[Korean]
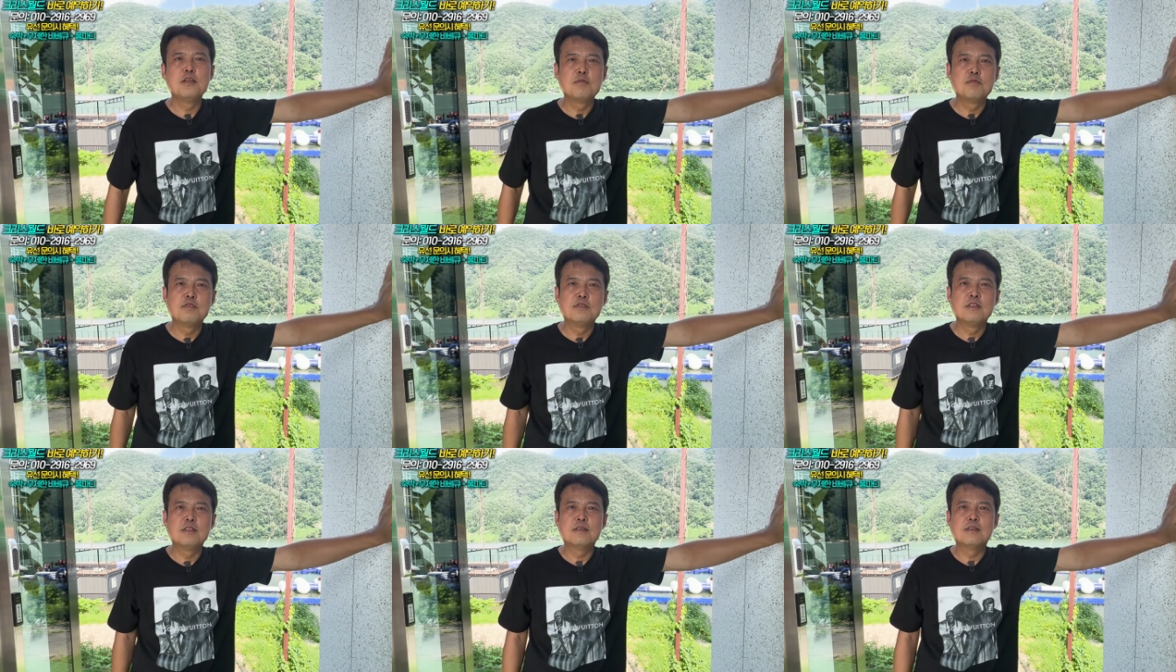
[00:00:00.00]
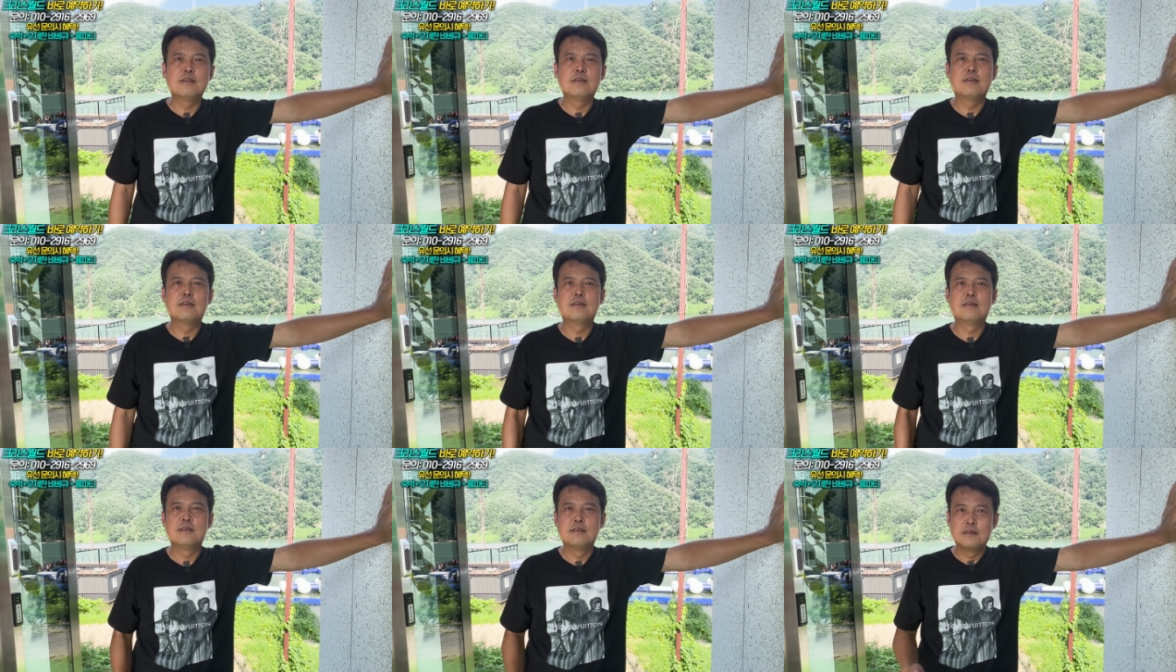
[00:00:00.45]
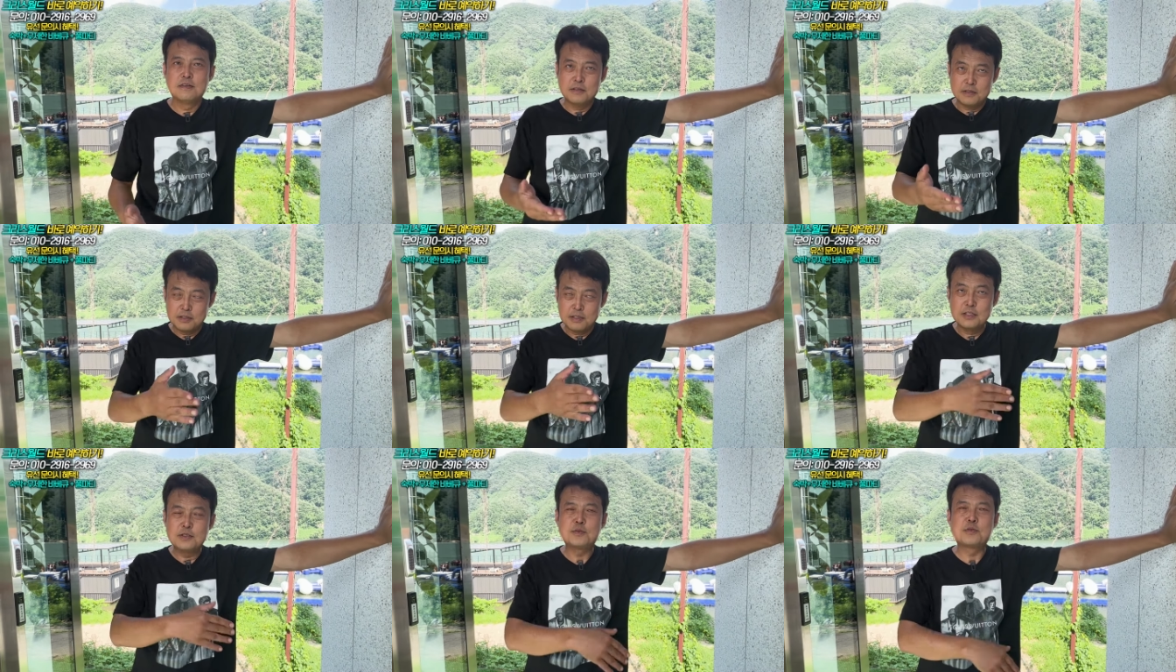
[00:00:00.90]
입은
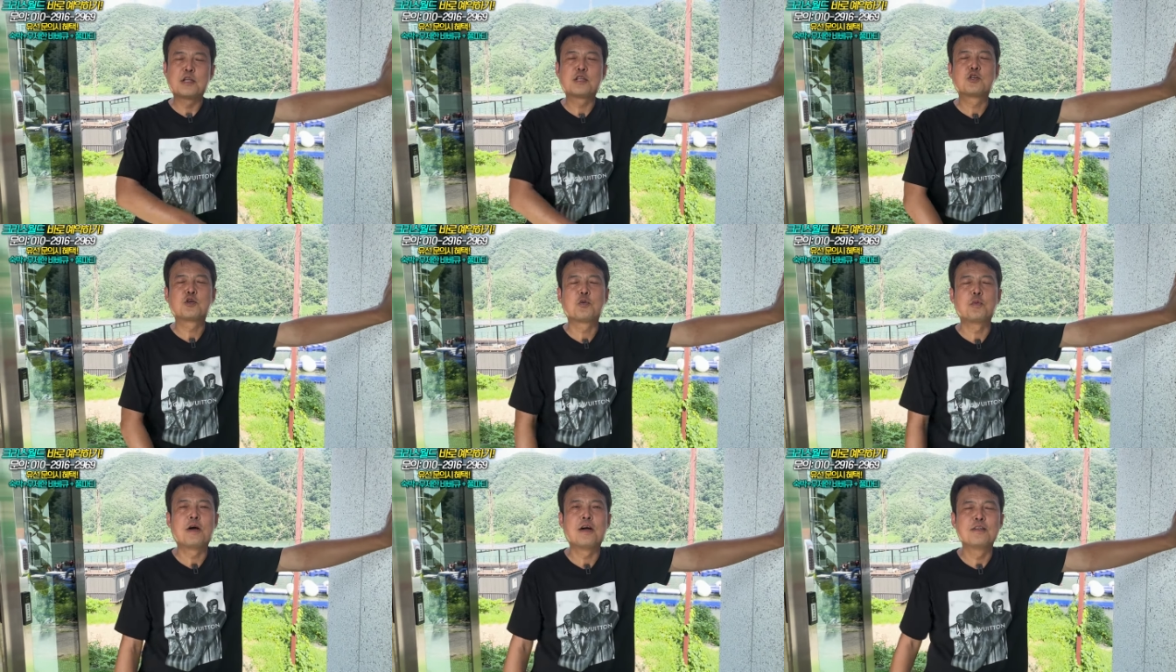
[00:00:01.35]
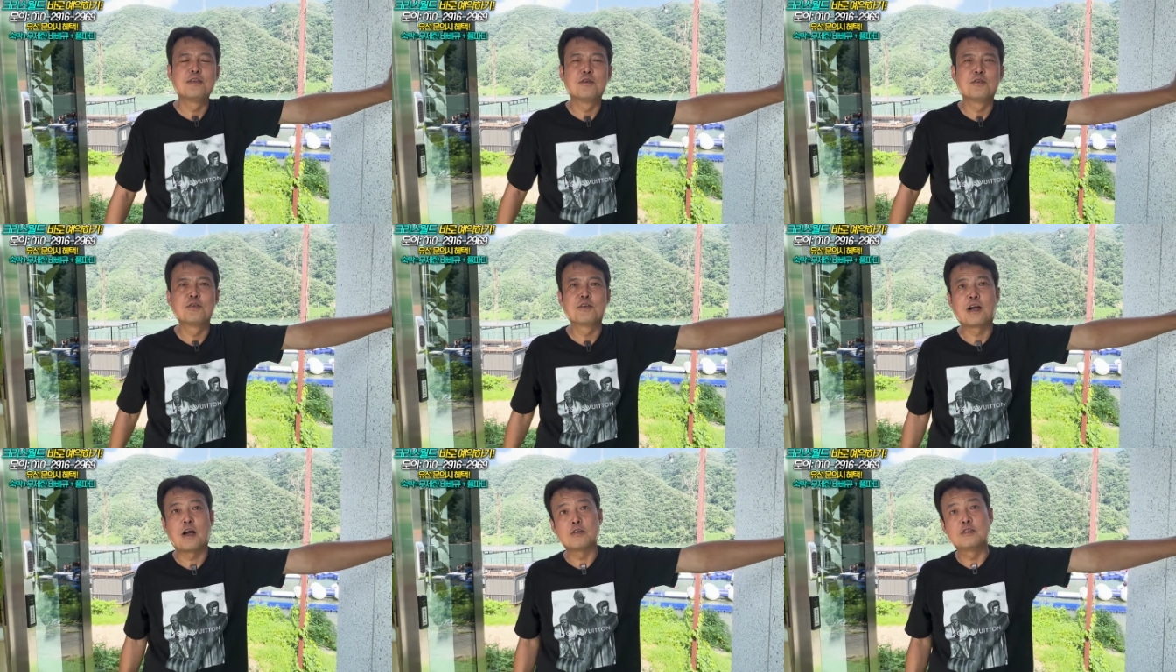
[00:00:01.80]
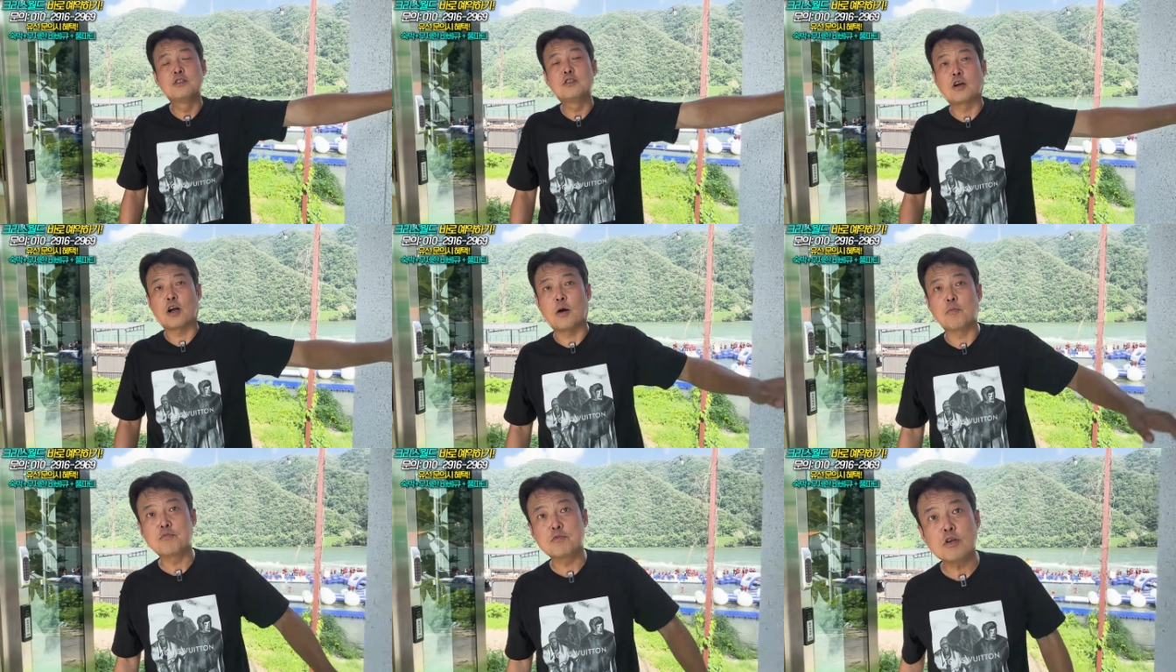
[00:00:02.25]
20대 초반 녀석이 진짜
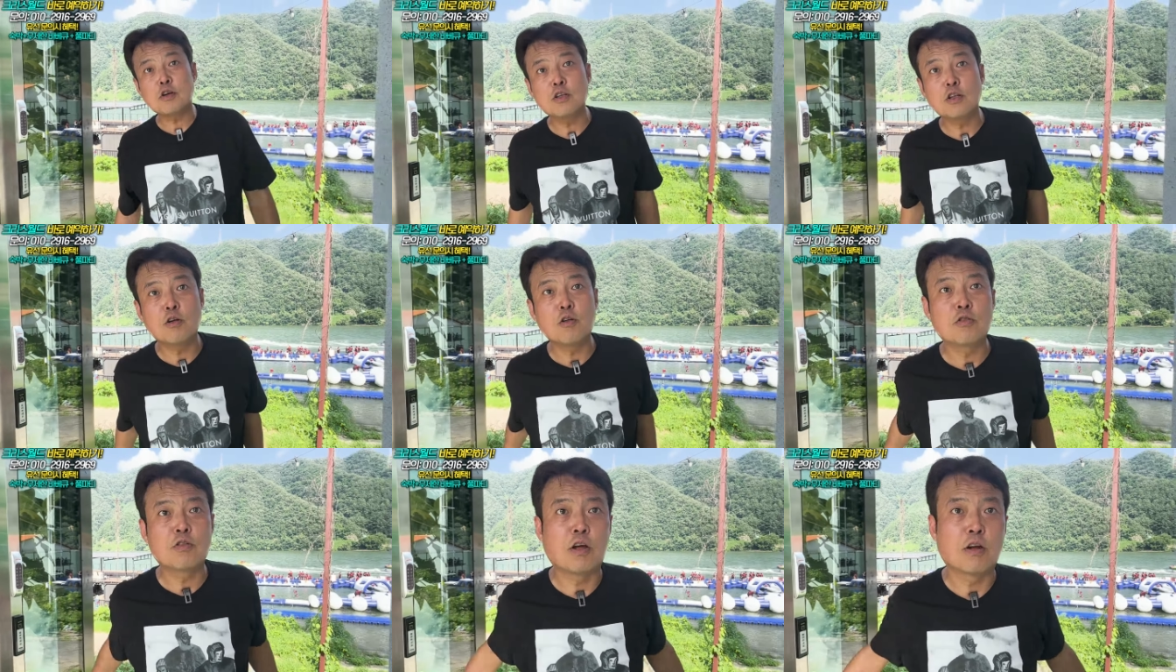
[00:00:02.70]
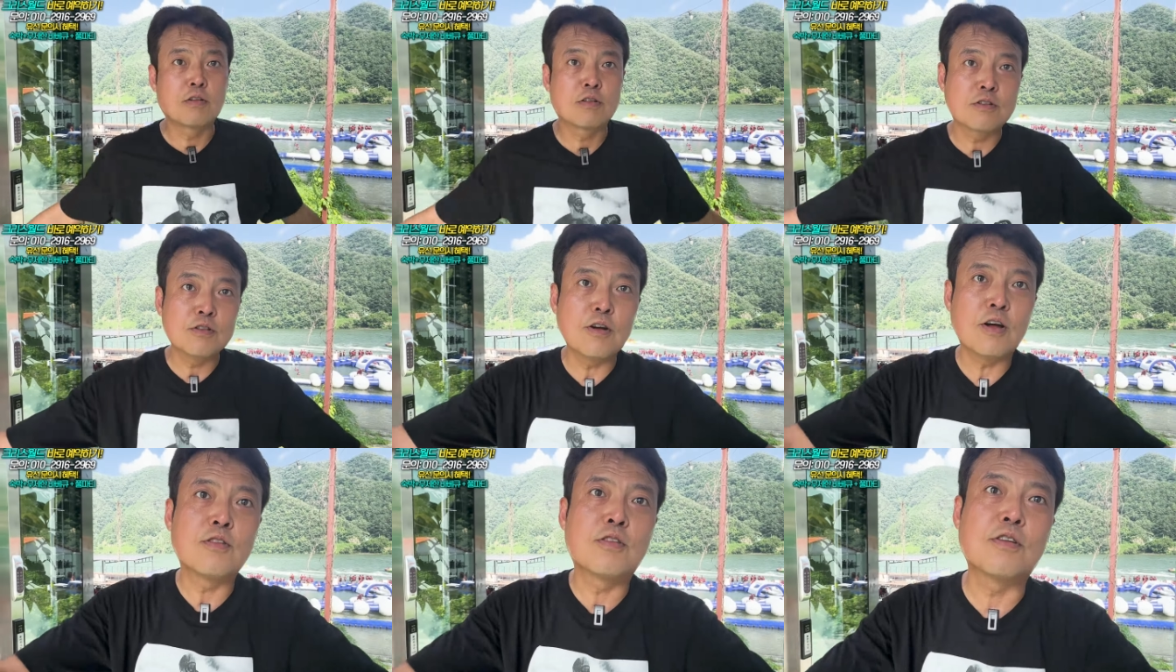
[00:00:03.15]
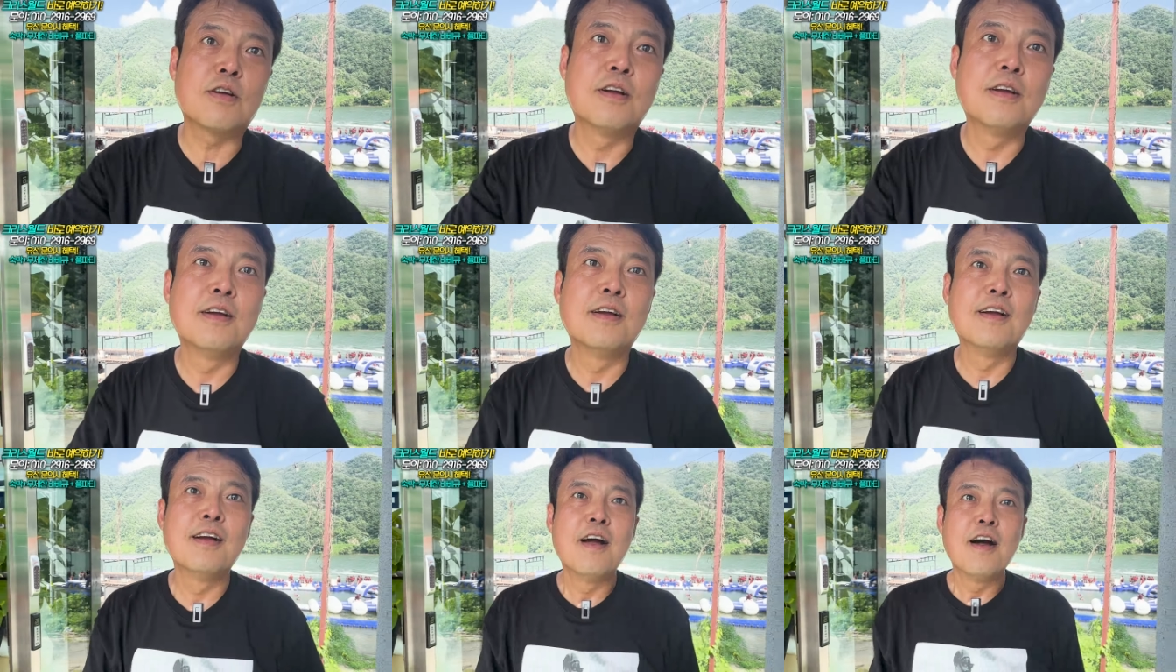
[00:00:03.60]
갑자기 달라서 나를 끌어안더라.
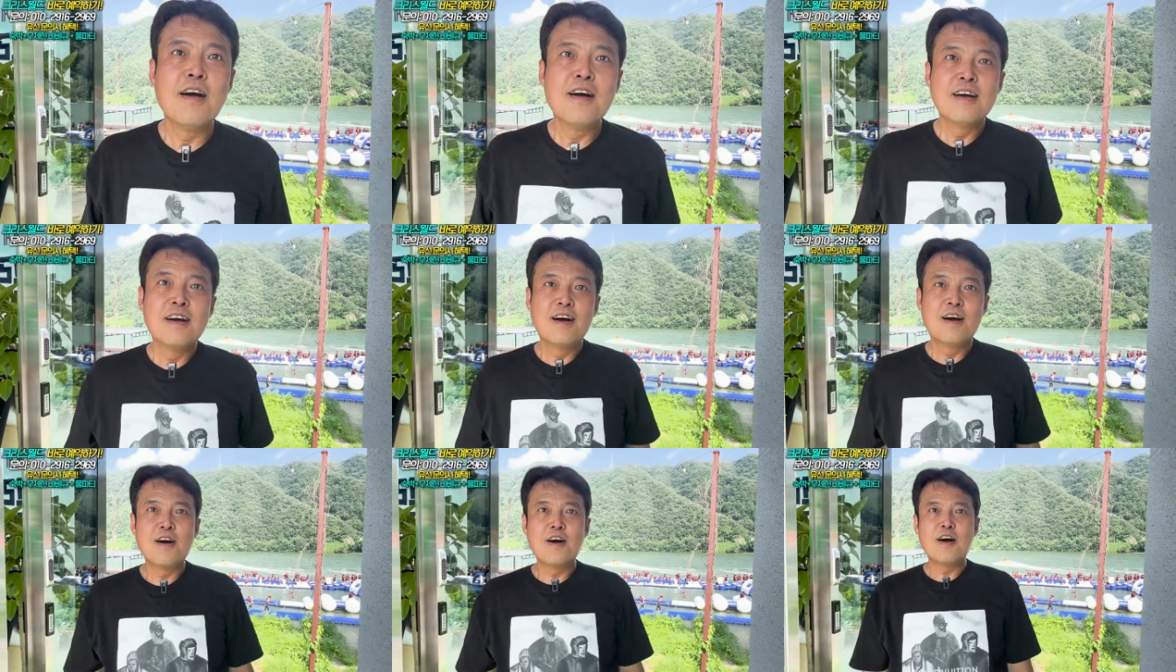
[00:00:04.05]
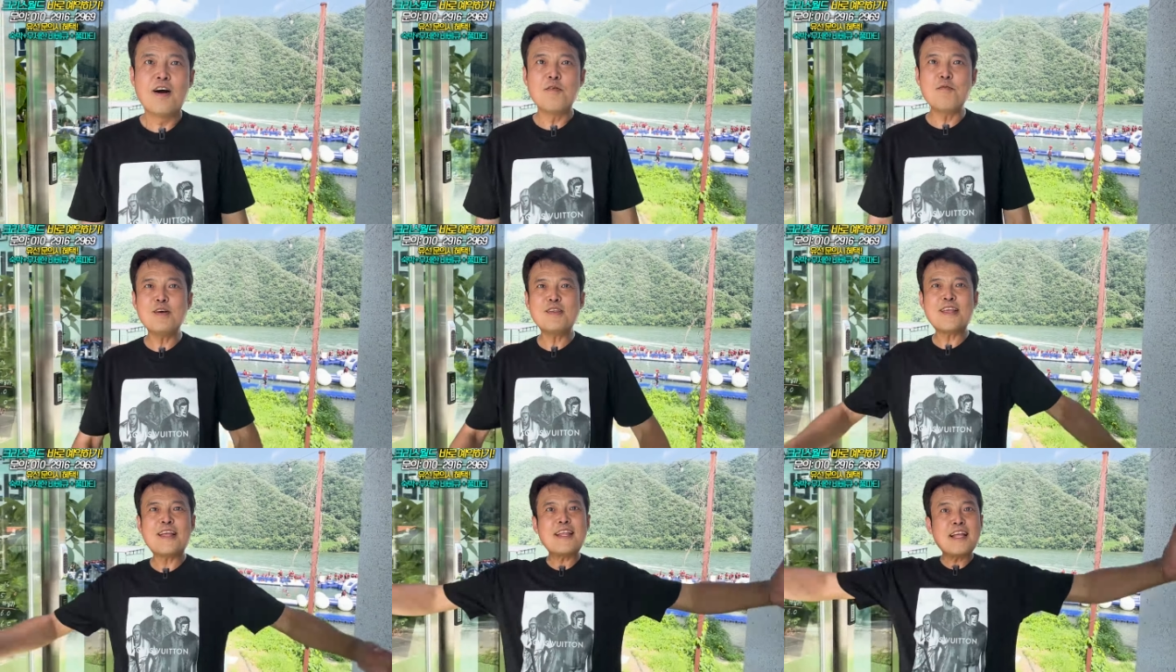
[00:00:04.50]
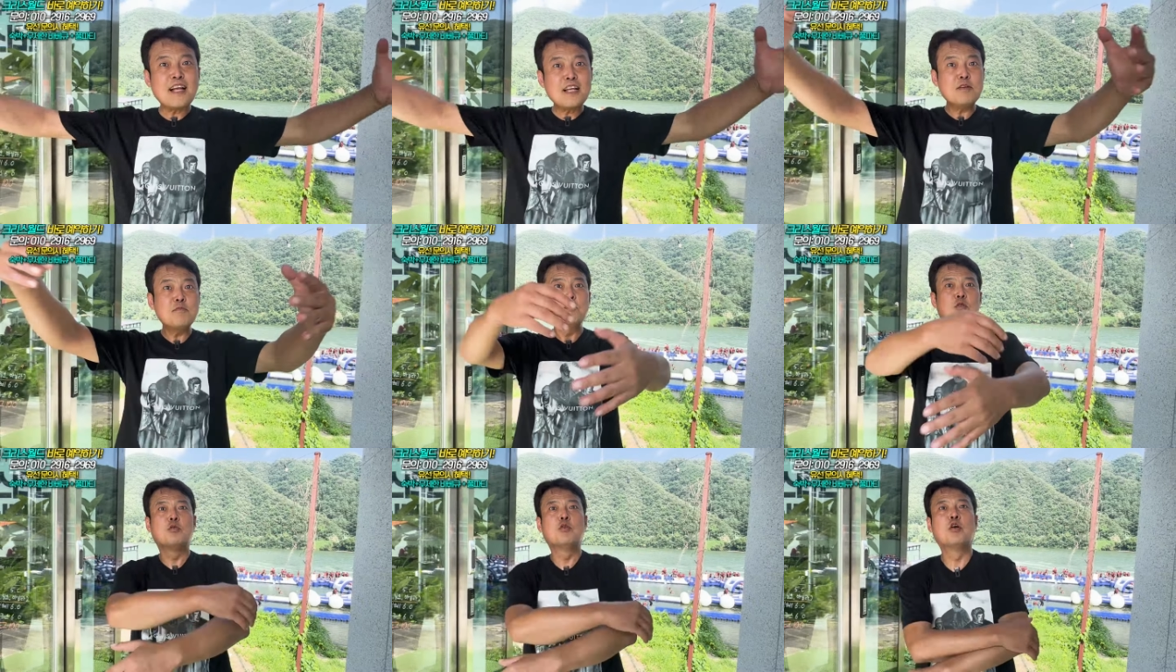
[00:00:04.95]
엄마 사랑해!
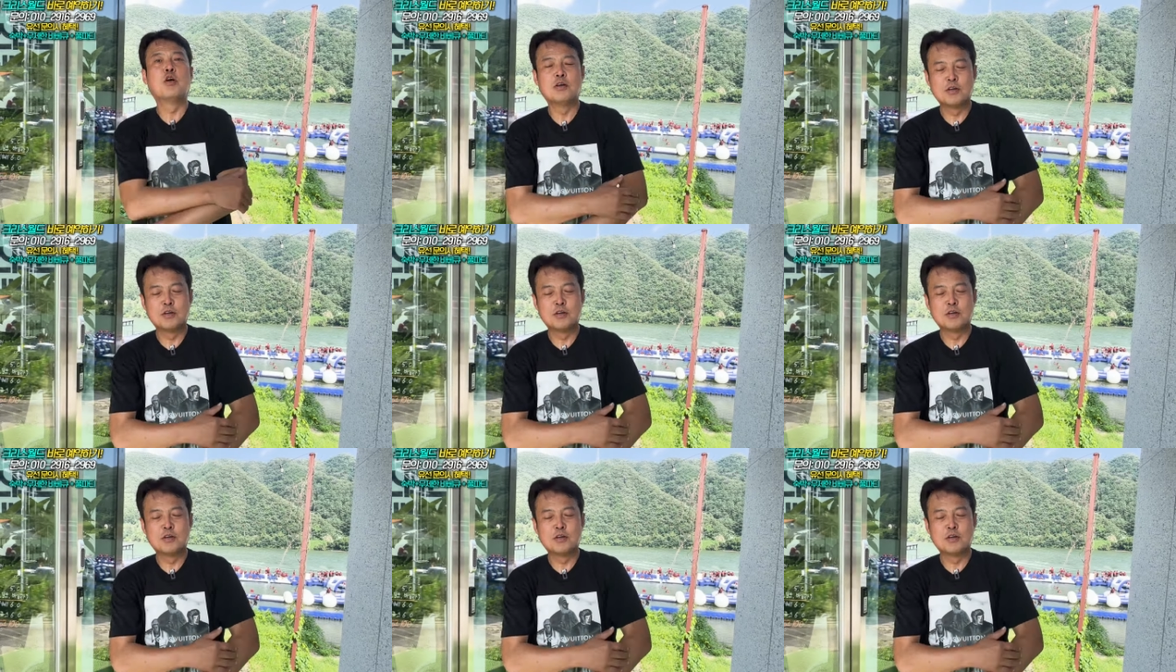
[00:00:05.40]
이러면서.